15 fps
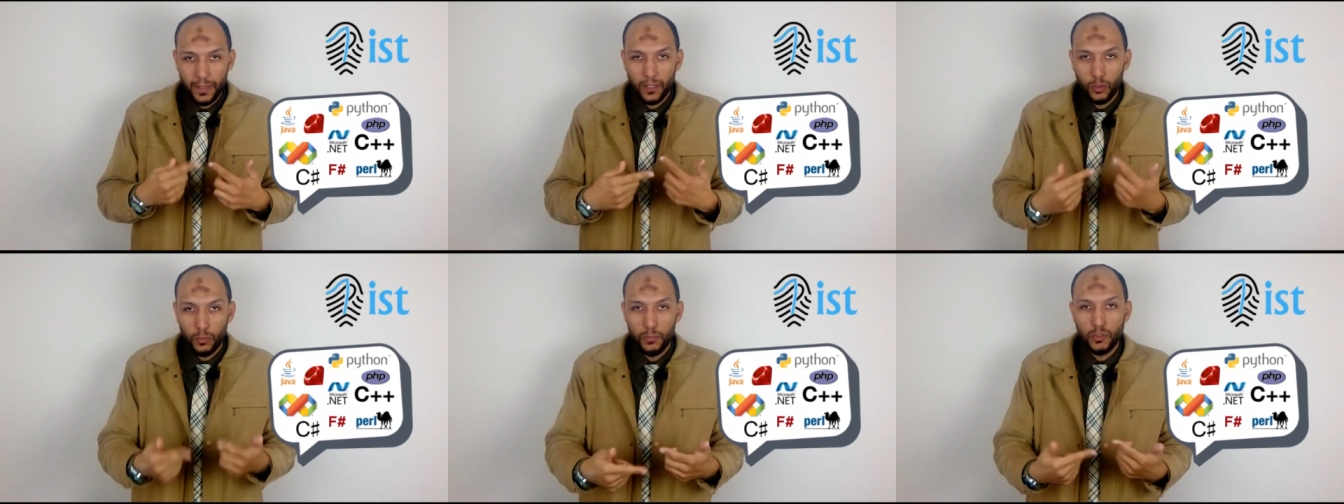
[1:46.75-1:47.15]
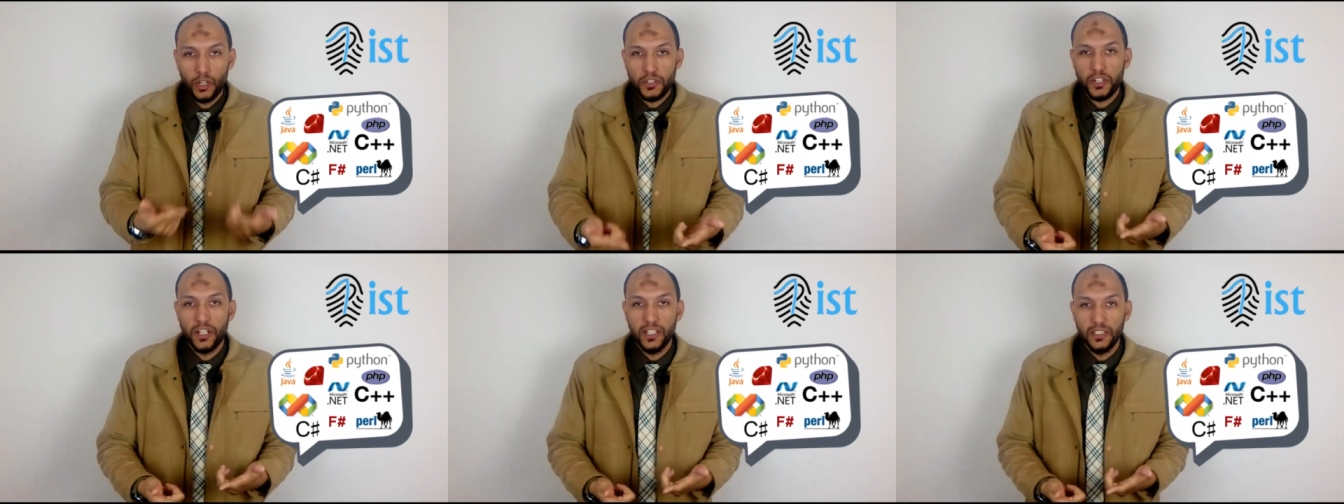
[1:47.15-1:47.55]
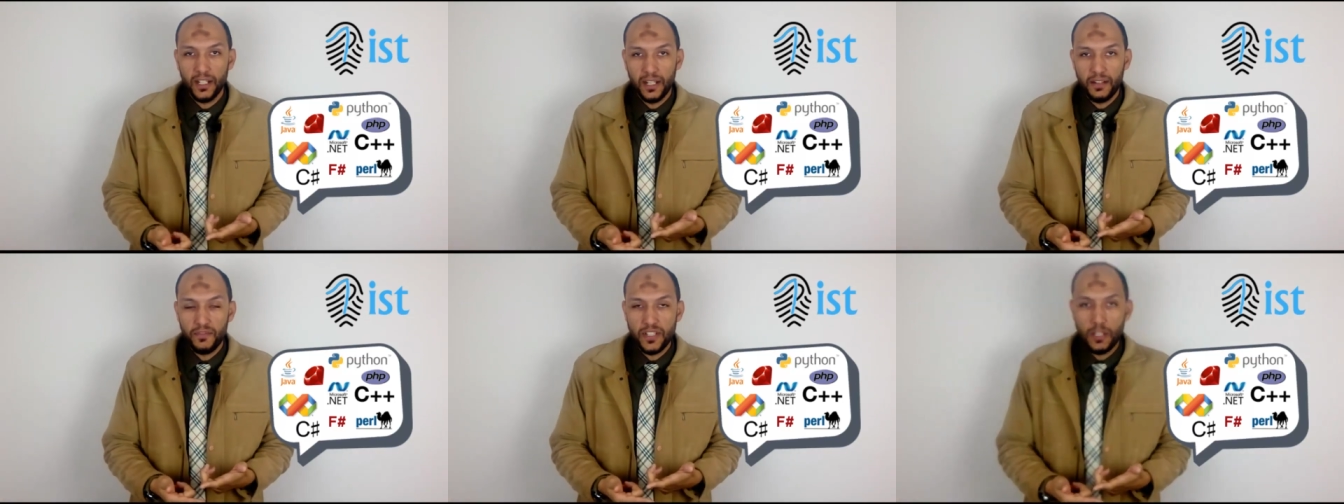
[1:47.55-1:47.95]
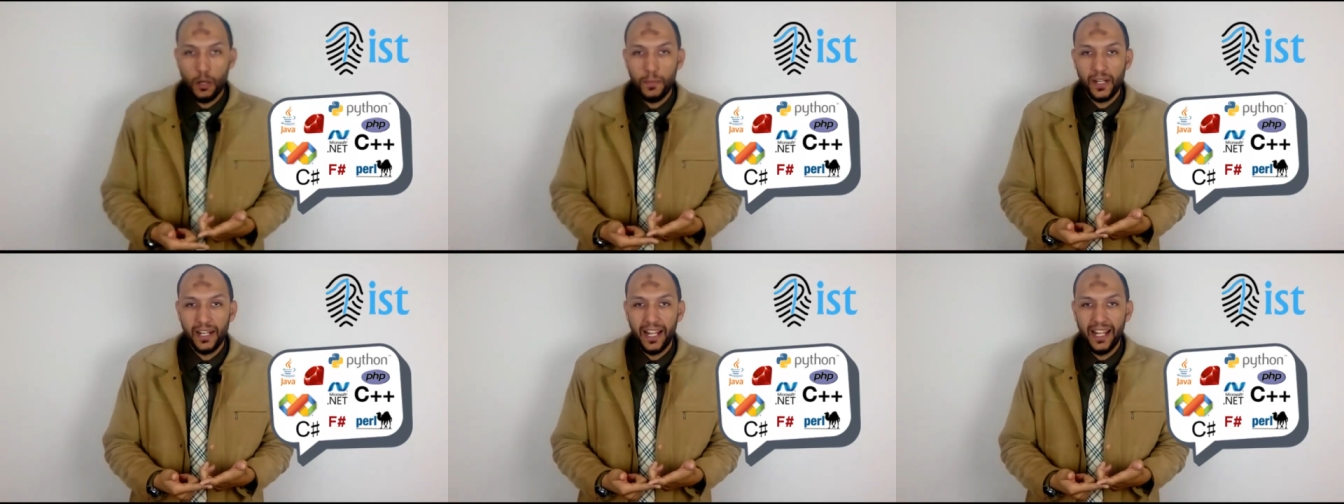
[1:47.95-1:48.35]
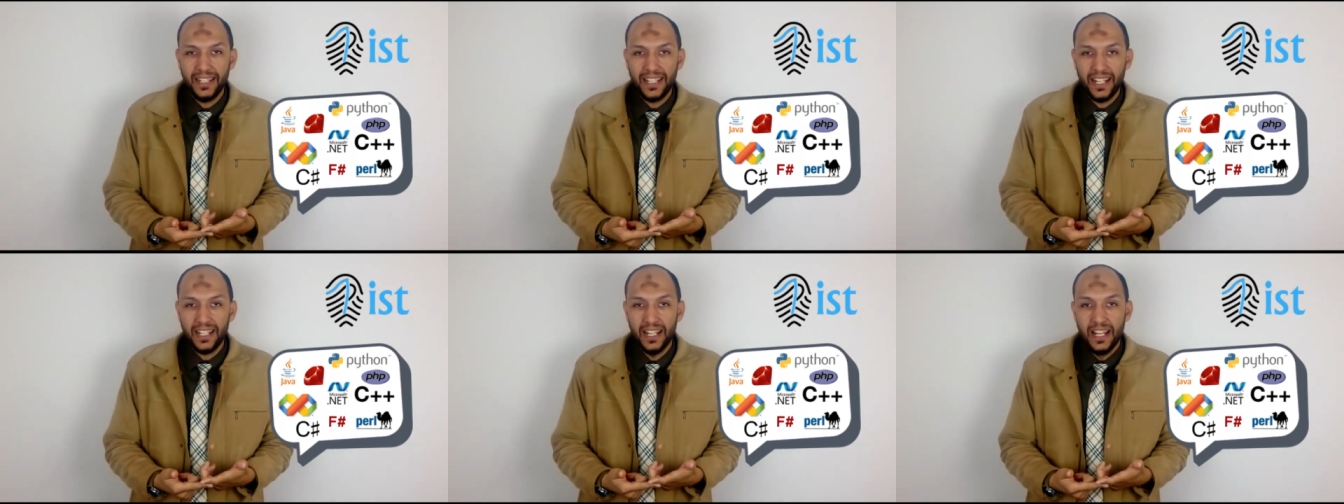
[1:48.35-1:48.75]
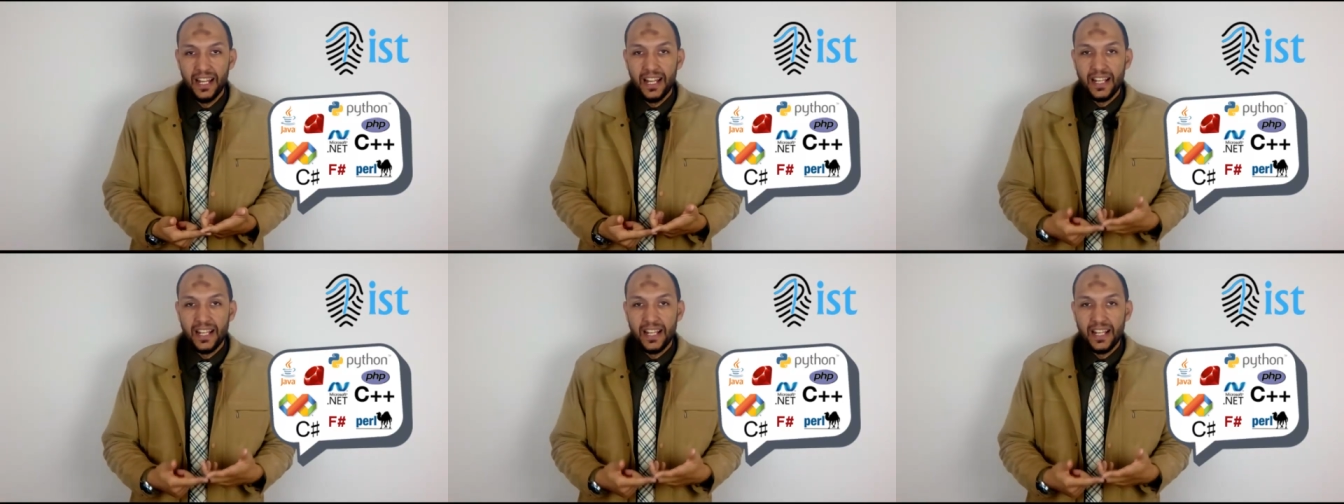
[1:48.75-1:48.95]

بيها الكمبيوتر عشان يقدر ينفذ الاوامر اللي عندك